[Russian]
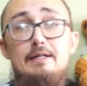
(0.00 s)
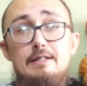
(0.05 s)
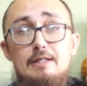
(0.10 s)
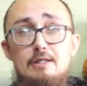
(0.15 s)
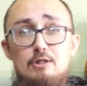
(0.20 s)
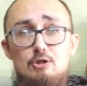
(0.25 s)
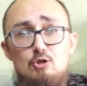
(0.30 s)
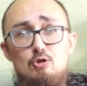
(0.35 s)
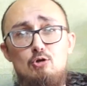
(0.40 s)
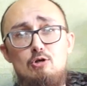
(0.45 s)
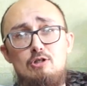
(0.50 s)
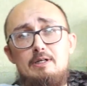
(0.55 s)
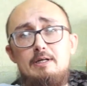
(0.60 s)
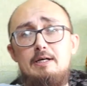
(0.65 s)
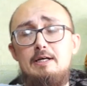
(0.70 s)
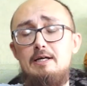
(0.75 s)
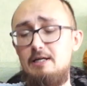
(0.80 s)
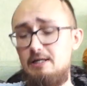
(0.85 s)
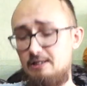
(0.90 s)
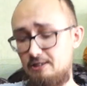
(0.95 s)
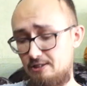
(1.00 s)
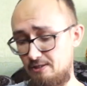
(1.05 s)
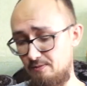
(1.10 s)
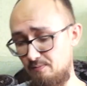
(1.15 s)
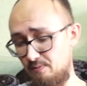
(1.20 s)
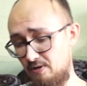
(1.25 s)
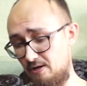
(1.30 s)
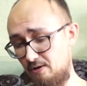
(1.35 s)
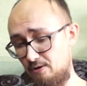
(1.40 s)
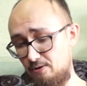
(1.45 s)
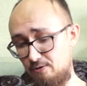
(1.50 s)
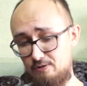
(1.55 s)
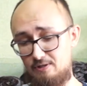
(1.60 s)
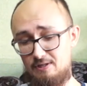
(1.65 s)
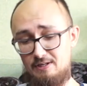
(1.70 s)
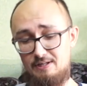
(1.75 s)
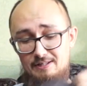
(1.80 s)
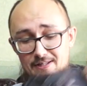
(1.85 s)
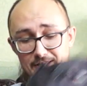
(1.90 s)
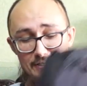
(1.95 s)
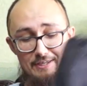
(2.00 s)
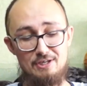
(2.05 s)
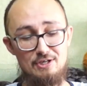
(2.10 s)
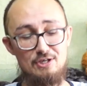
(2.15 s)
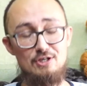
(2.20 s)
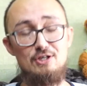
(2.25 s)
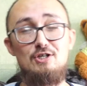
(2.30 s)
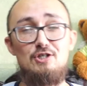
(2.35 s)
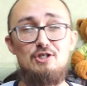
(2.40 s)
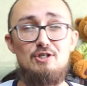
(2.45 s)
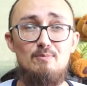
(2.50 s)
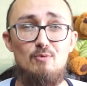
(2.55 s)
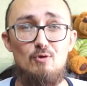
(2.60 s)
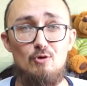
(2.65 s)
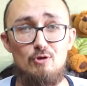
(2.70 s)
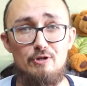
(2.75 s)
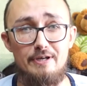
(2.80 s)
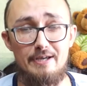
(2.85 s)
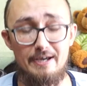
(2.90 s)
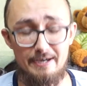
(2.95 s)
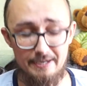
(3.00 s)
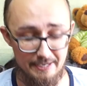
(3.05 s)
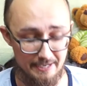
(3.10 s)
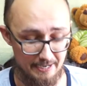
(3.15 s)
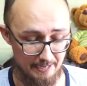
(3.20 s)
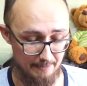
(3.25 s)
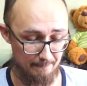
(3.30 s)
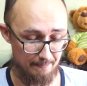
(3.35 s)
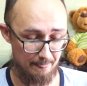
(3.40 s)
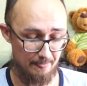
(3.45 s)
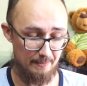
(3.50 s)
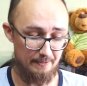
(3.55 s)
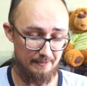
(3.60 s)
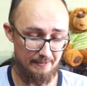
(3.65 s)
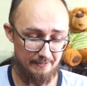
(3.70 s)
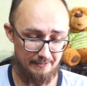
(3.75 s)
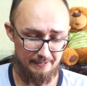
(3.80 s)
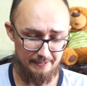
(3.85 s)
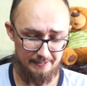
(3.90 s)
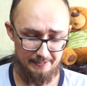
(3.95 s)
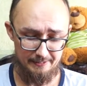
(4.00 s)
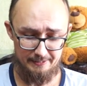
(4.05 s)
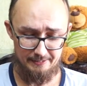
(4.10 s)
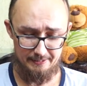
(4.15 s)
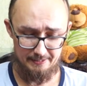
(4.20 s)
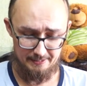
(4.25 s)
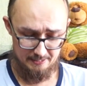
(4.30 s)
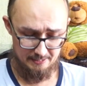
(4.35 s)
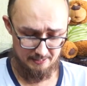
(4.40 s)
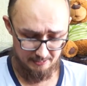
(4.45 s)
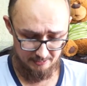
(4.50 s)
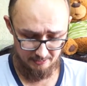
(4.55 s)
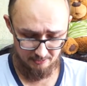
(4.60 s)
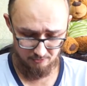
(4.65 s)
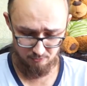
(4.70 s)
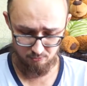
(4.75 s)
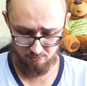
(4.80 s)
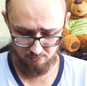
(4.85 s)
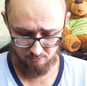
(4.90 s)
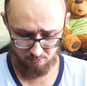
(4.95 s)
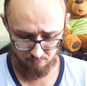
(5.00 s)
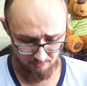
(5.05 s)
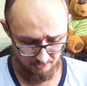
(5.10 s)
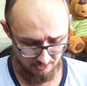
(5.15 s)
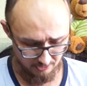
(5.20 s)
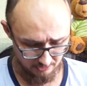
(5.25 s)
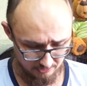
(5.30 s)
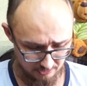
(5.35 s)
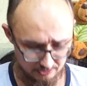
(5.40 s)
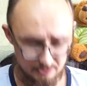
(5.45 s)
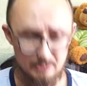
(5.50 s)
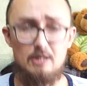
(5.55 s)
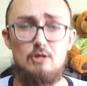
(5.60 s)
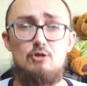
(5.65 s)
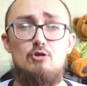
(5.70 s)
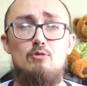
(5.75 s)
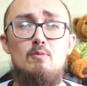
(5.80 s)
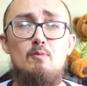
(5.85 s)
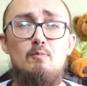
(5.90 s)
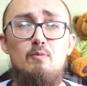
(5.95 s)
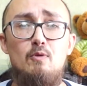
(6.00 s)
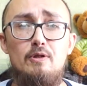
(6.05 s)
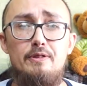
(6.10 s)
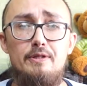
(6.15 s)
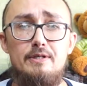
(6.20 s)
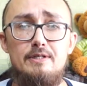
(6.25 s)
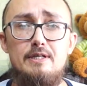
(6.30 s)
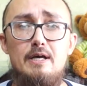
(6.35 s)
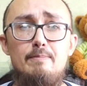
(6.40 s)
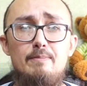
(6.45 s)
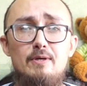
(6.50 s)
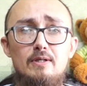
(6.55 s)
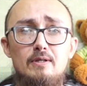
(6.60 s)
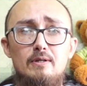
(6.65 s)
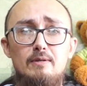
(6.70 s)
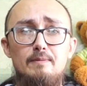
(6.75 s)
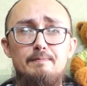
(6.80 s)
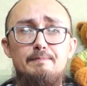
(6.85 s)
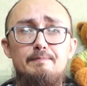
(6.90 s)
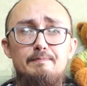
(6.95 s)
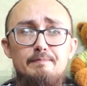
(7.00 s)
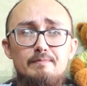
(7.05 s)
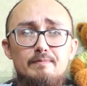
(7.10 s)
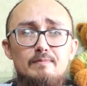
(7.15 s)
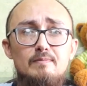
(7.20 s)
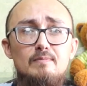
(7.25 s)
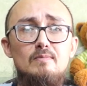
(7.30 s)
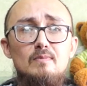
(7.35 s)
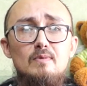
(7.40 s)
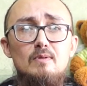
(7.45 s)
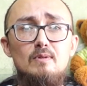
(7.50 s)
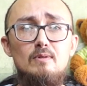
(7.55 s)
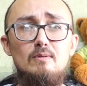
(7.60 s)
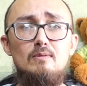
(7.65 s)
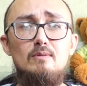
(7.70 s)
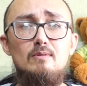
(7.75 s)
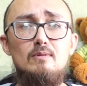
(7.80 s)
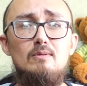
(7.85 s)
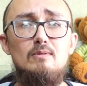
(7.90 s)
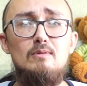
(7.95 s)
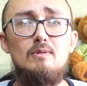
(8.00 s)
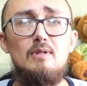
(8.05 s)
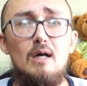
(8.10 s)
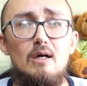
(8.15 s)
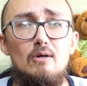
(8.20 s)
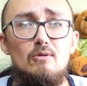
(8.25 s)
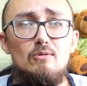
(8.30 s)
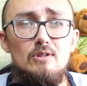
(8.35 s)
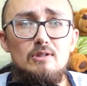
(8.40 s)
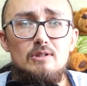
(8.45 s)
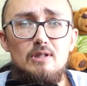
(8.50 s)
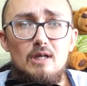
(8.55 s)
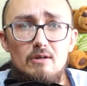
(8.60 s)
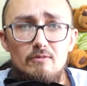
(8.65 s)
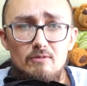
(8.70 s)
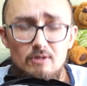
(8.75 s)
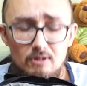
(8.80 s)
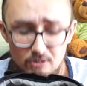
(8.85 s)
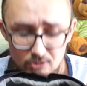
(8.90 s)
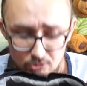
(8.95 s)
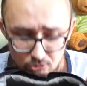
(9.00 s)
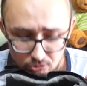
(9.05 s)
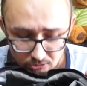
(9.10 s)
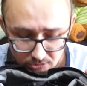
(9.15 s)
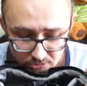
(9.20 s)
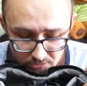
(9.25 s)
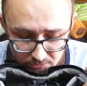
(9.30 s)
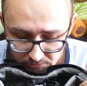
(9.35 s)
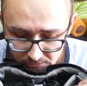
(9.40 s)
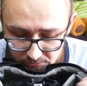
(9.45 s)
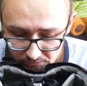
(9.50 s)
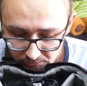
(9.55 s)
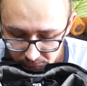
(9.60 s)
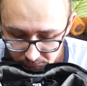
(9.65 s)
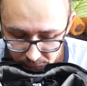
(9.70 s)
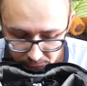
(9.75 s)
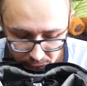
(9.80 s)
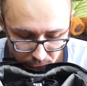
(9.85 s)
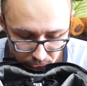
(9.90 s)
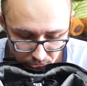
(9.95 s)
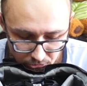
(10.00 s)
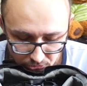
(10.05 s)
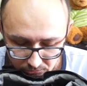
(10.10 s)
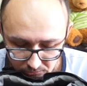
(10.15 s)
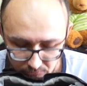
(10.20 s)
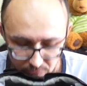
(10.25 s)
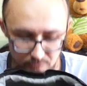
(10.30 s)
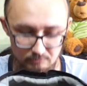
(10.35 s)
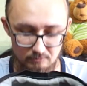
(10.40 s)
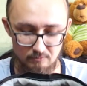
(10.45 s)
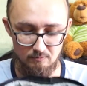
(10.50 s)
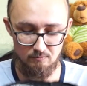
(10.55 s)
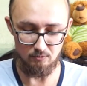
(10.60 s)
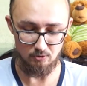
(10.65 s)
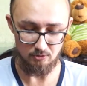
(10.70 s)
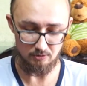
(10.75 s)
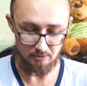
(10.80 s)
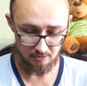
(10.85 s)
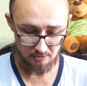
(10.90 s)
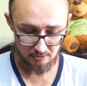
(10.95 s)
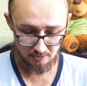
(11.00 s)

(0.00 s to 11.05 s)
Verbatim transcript: А что же снимают такие нищеброды, как я? Ну, он у меня, не сказать, чтобы плотно забит. Так, вот, не знаю, видно что-то, не видно. Короче, вот.